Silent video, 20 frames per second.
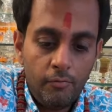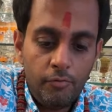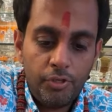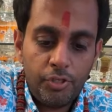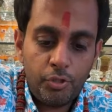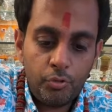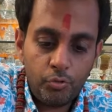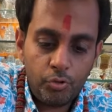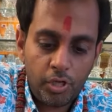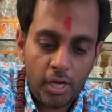
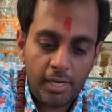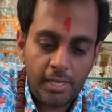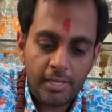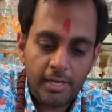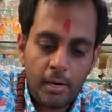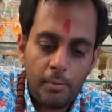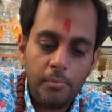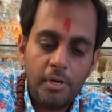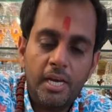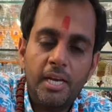विष्णु
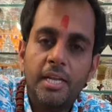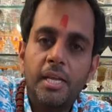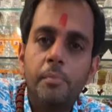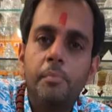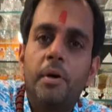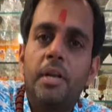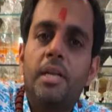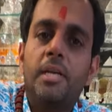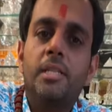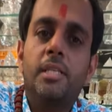शालीग्राम घर की
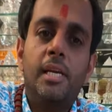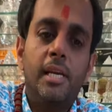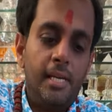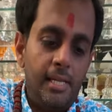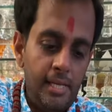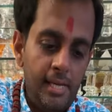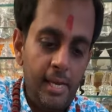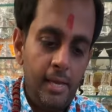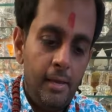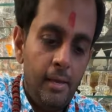बरगत के
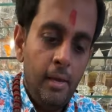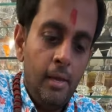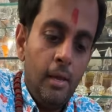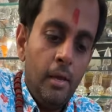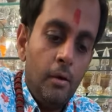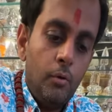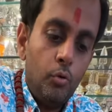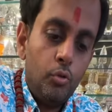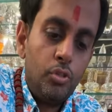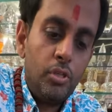लिए
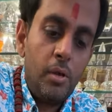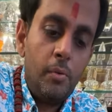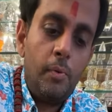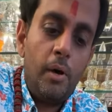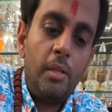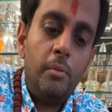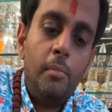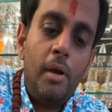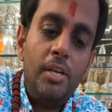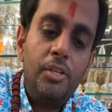उसके
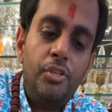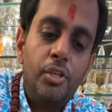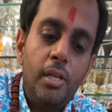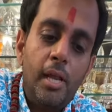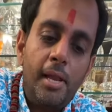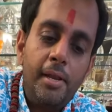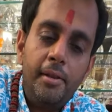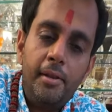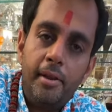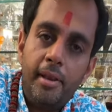बाद
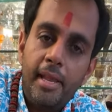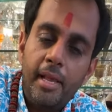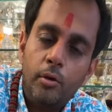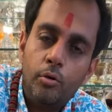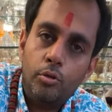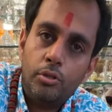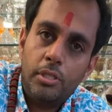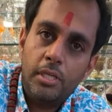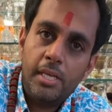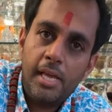मैचलैंड रिंग
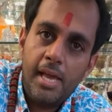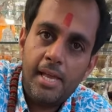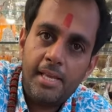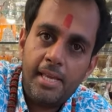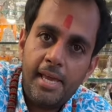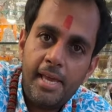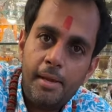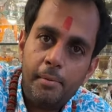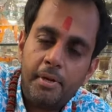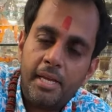होती है
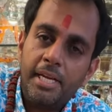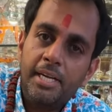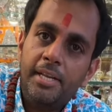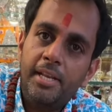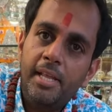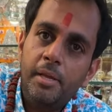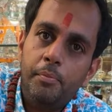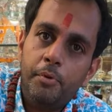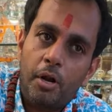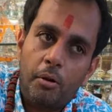ये
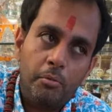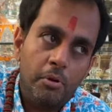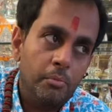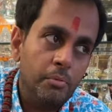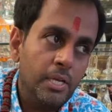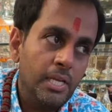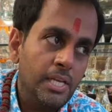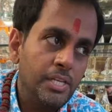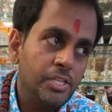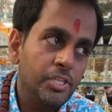किडनी
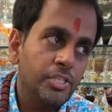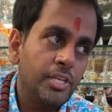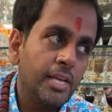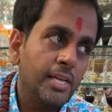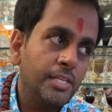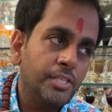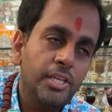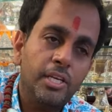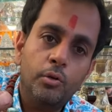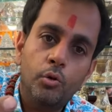प्रॉब्लम के लिए जिसे
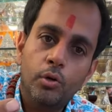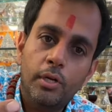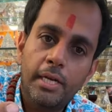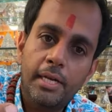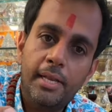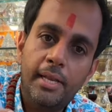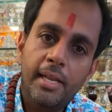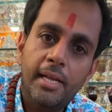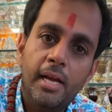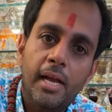किसी को
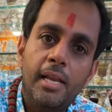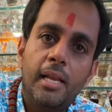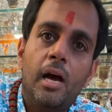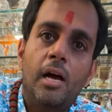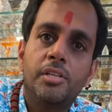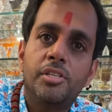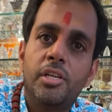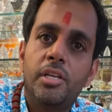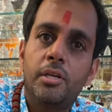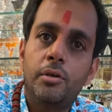किडनी का
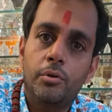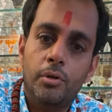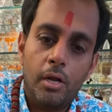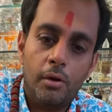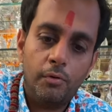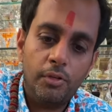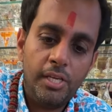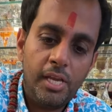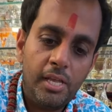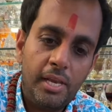इलाज नहीं हो
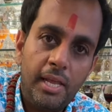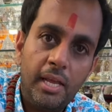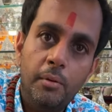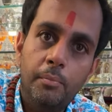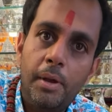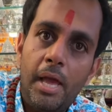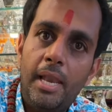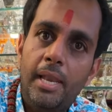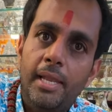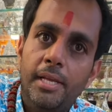रहा वो ये रिंग
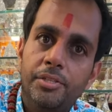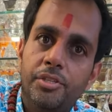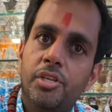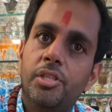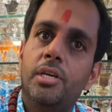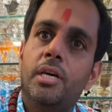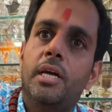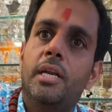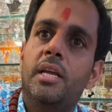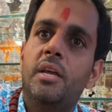पहन ले
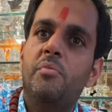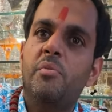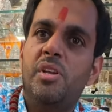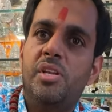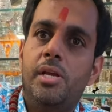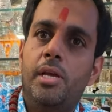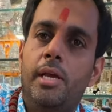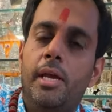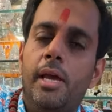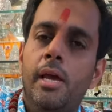सिद्ध करके
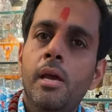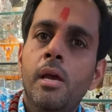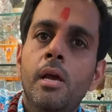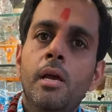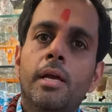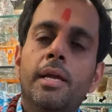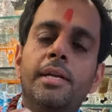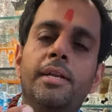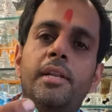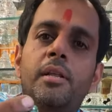भेजेंगे
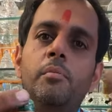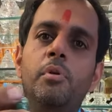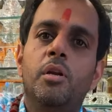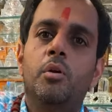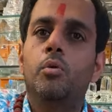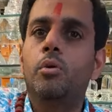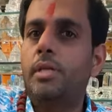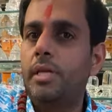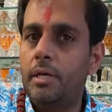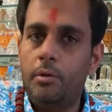किडनी
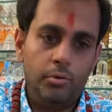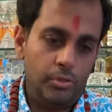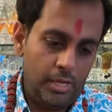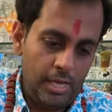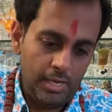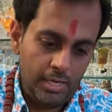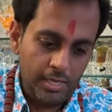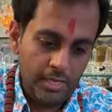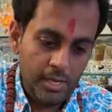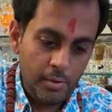बिल्कुल ठीक हो
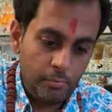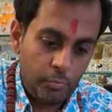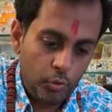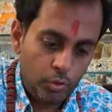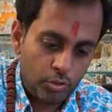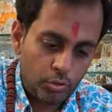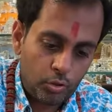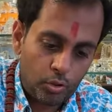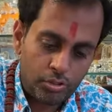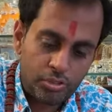जाएगी ये
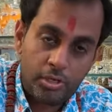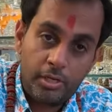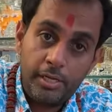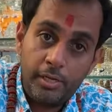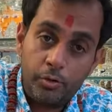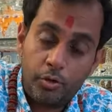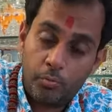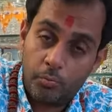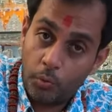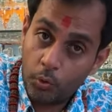बहुत
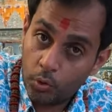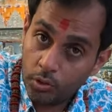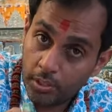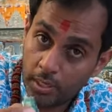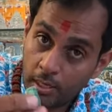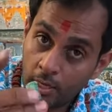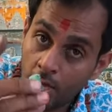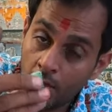कॉस्टली और बहुत